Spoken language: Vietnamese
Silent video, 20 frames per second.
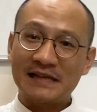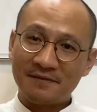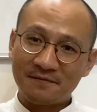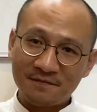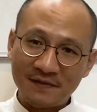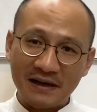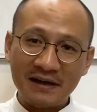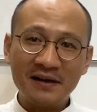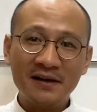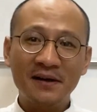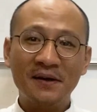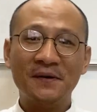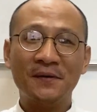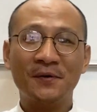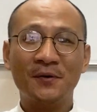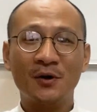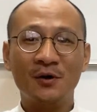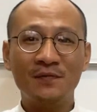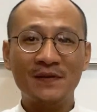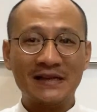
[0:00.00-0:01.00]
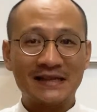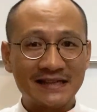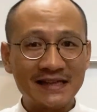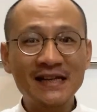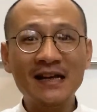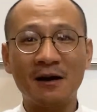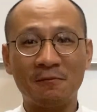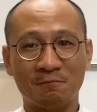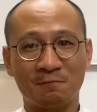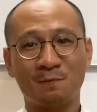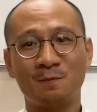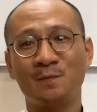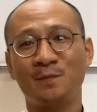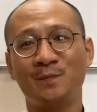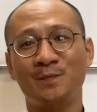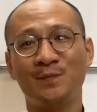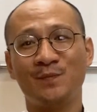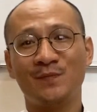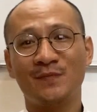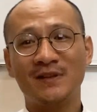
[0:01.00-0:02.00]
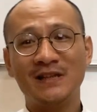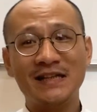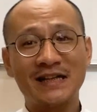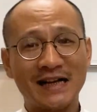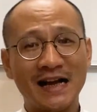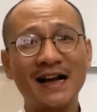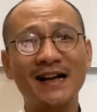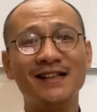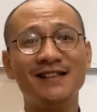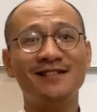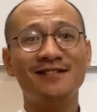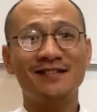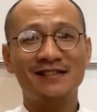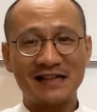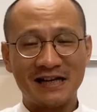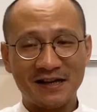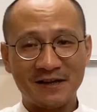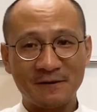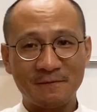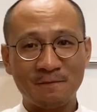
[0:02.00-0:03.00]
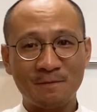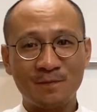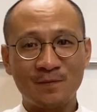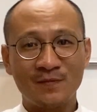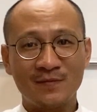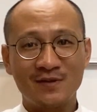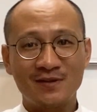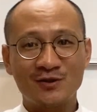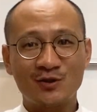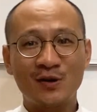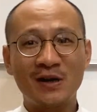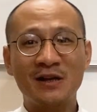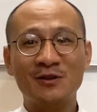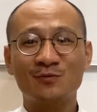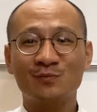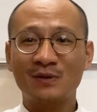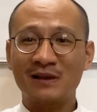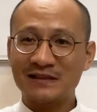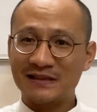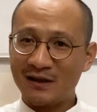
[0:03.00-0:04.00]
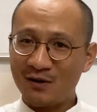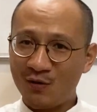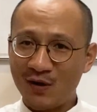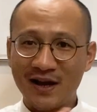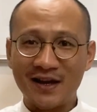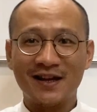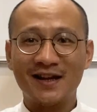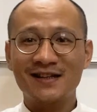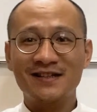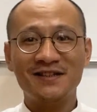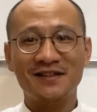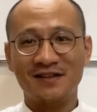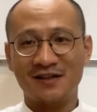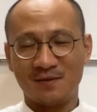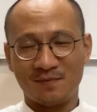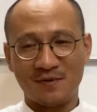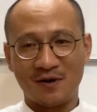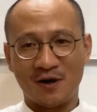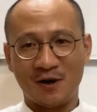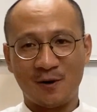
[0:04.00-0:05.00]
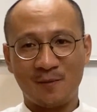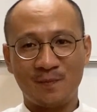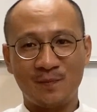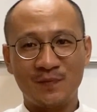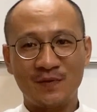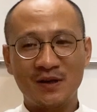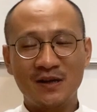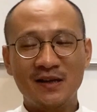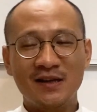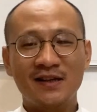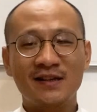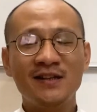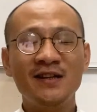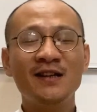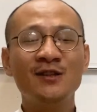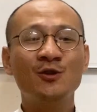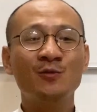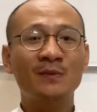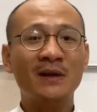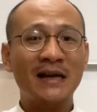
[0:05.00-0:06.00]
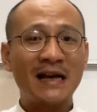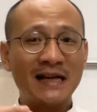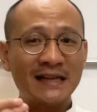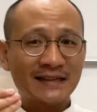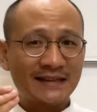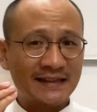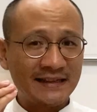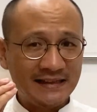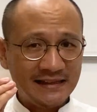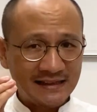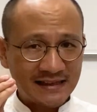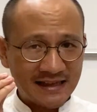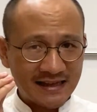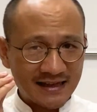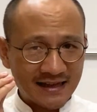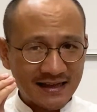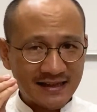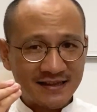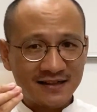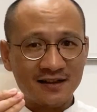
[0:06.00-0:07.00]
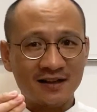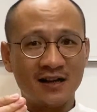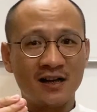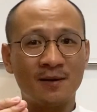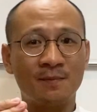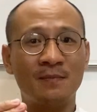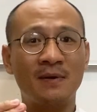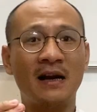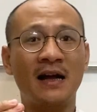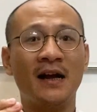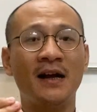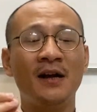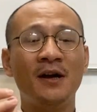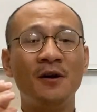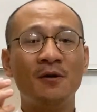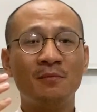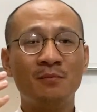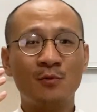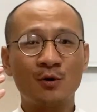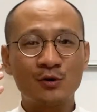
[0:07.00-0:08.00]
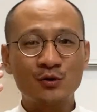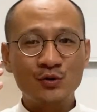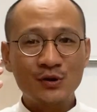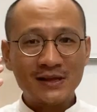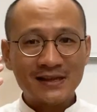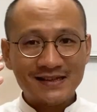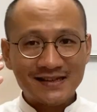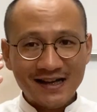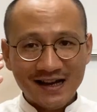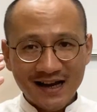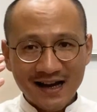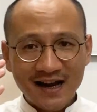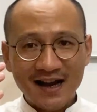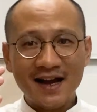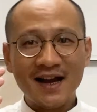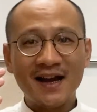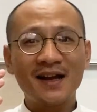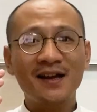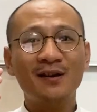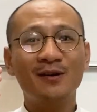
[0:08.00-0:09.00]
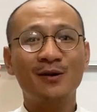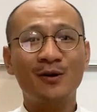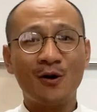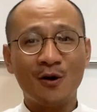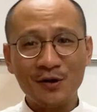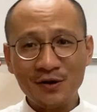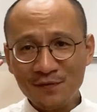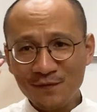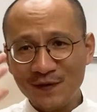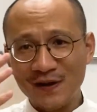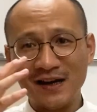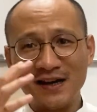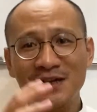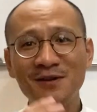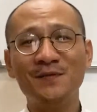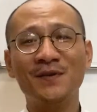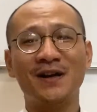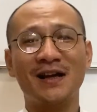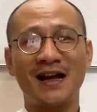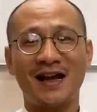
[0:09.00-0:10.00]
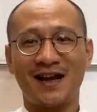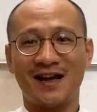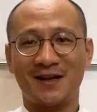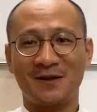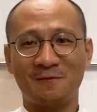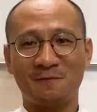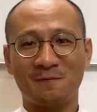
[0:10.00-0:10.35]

gia văn nói về sinh học thì càng chưa chắc. Cho nên chúng ta sẽ loại cái trường hợp đó. Nhưng chúng ta đang tính đến cái trường hợp là một chuyên gia A nói về lĩnh vực A,